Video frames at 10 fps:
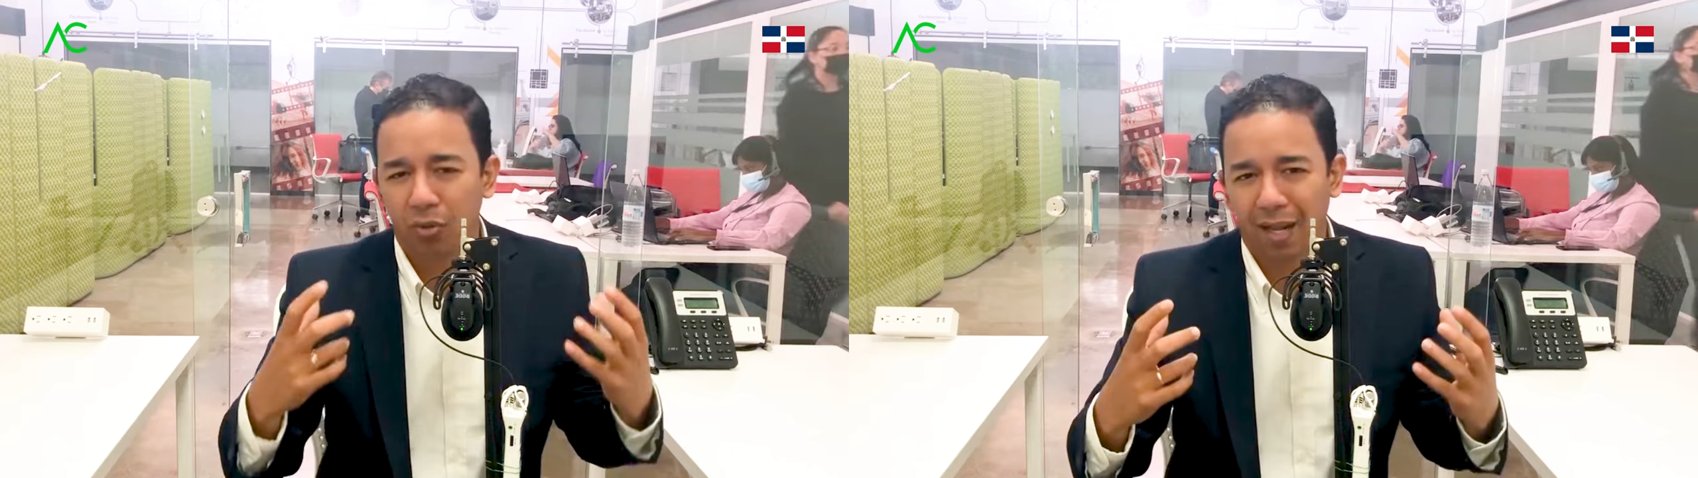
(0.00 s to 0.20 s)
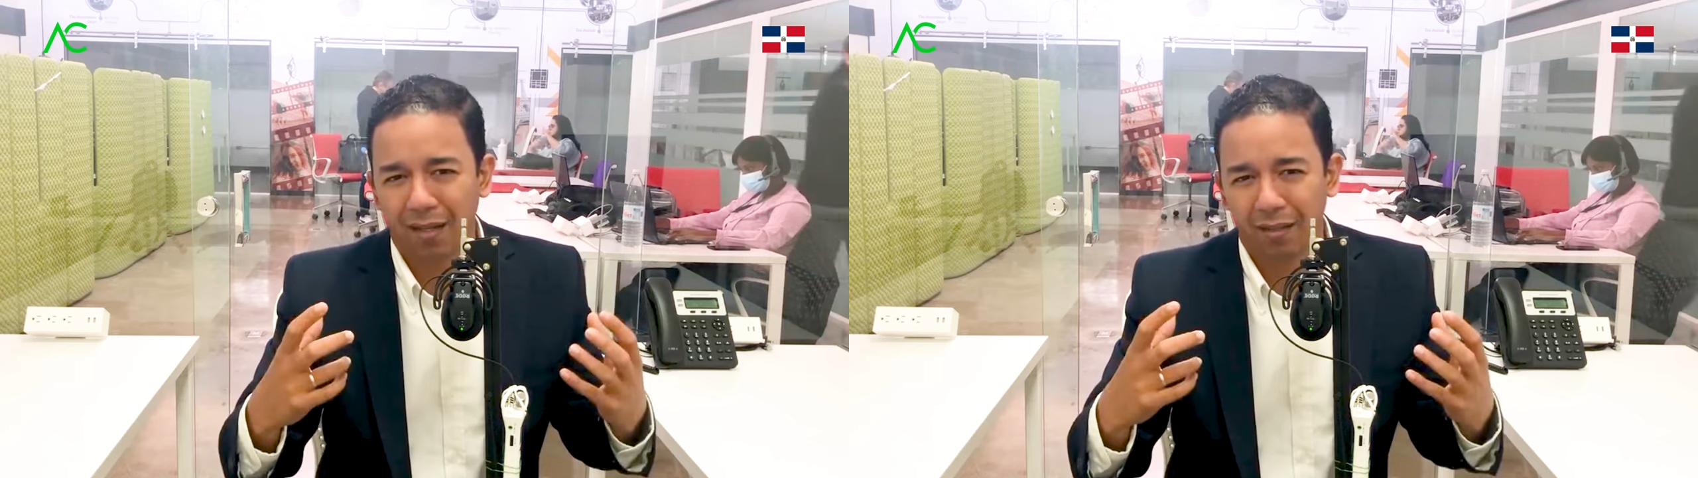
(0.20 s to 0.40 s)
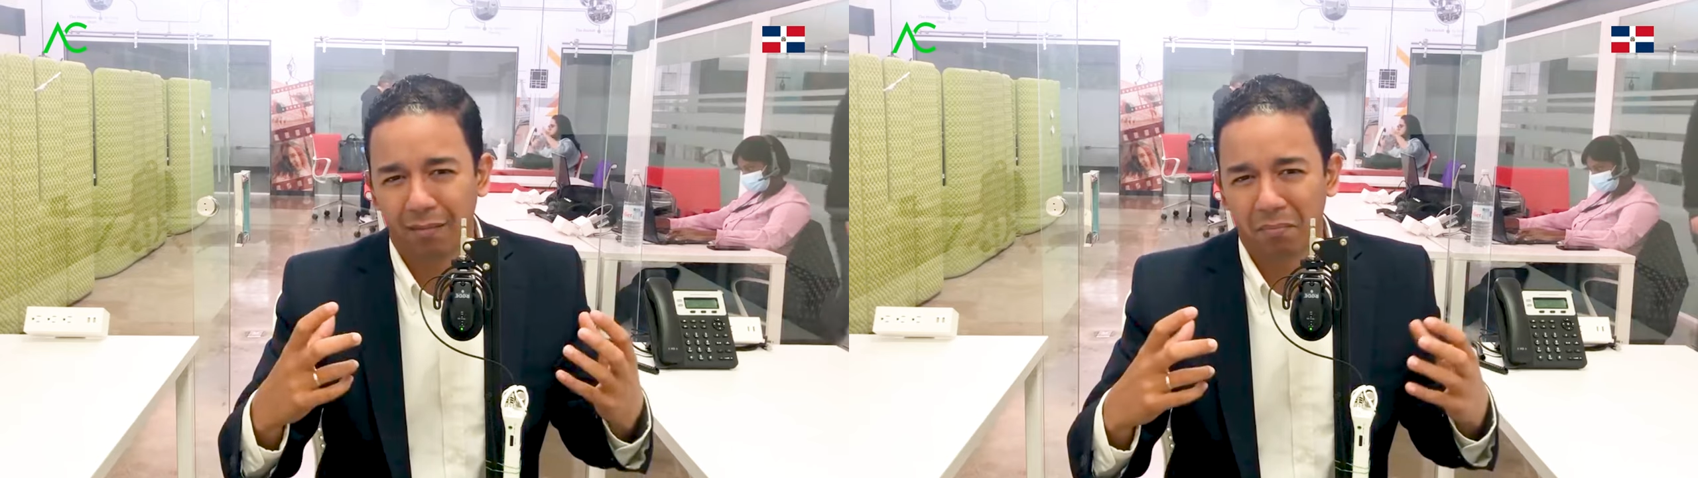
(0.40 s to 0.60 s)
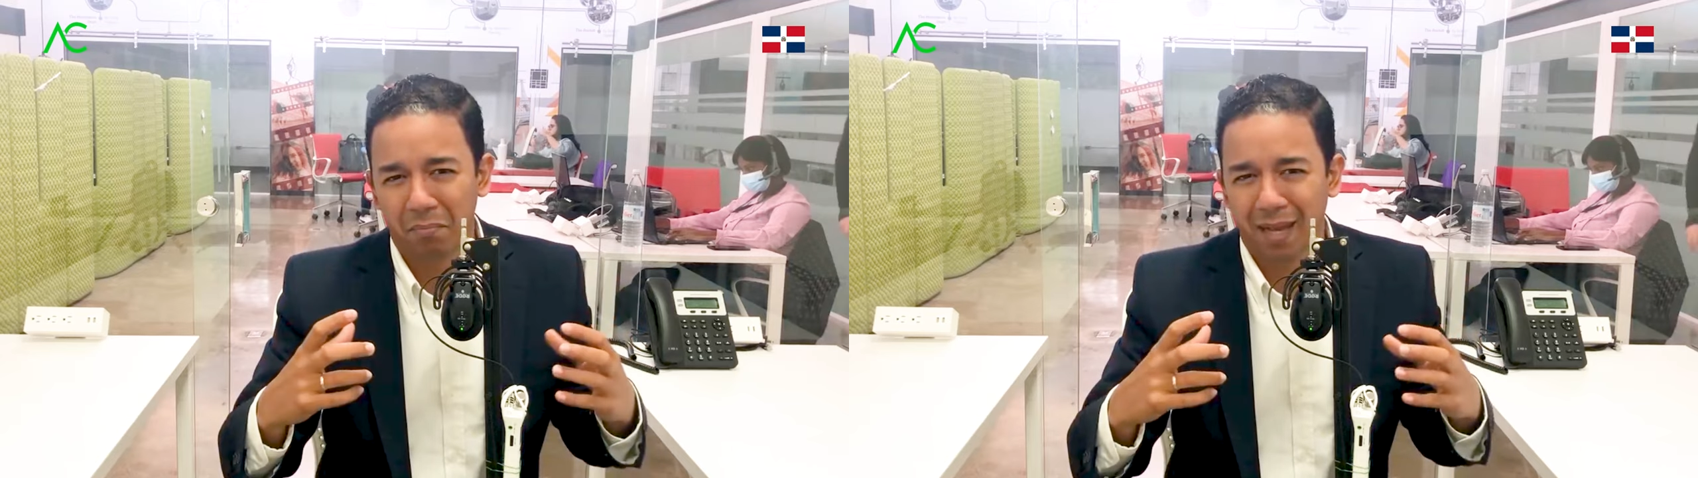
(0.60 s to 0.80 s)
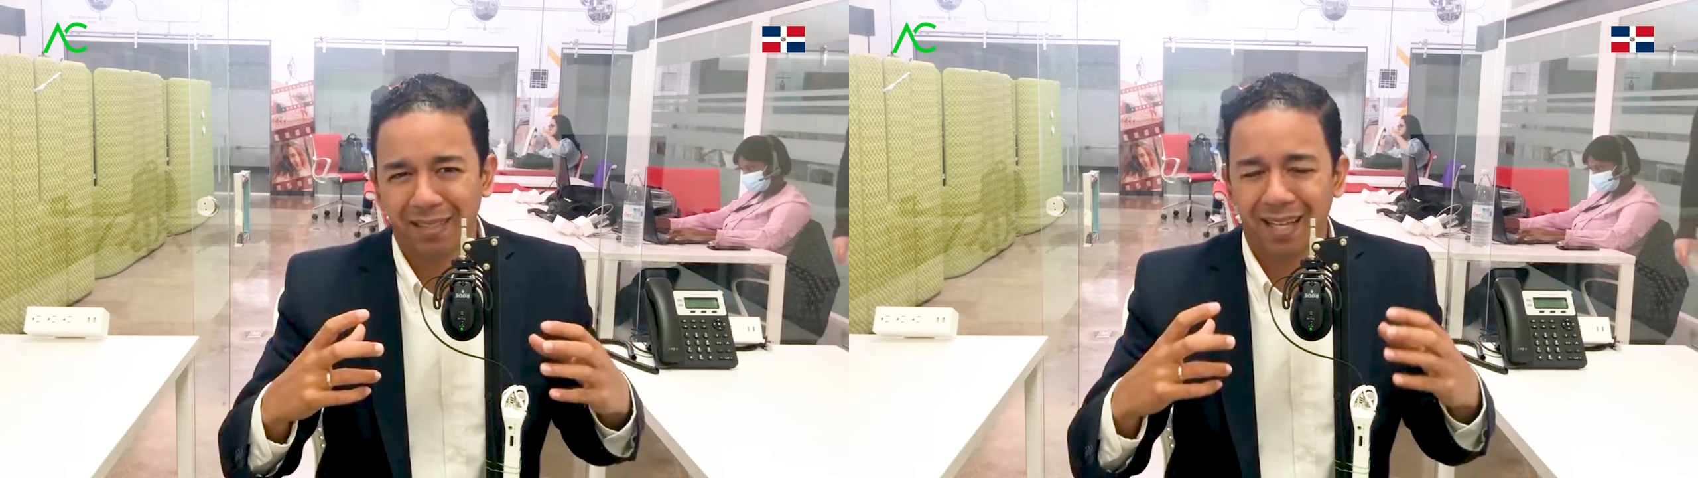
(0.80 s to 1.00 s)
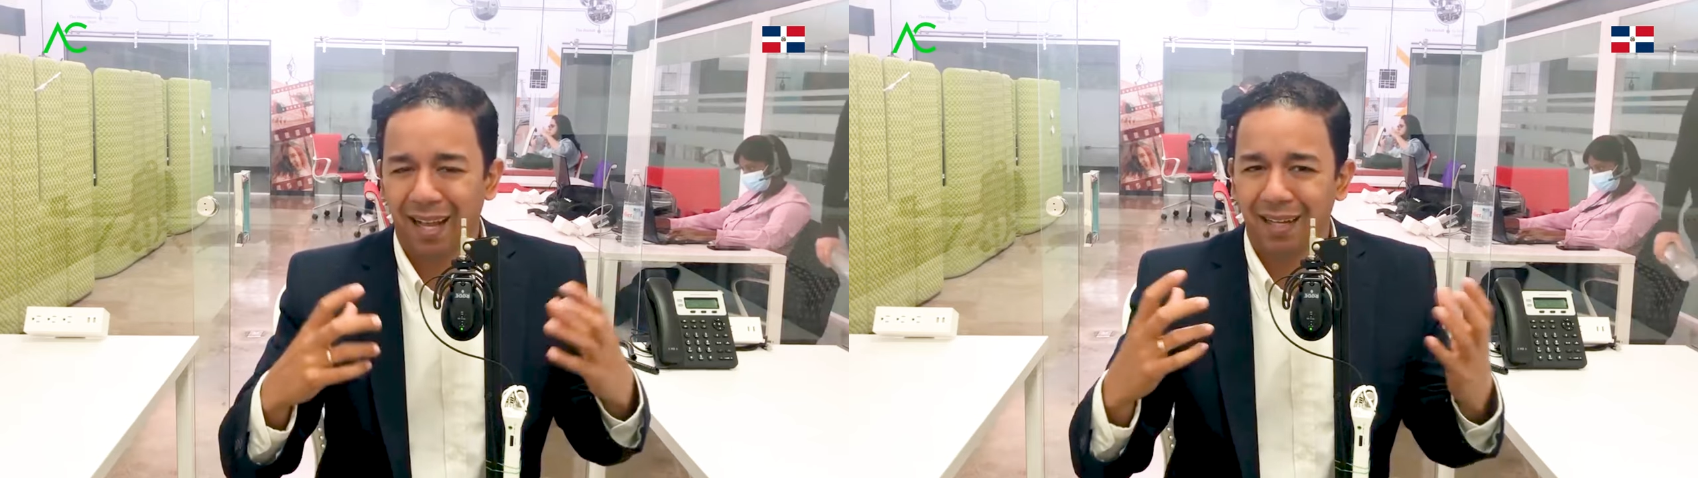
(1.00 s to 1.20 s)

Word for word: emocional más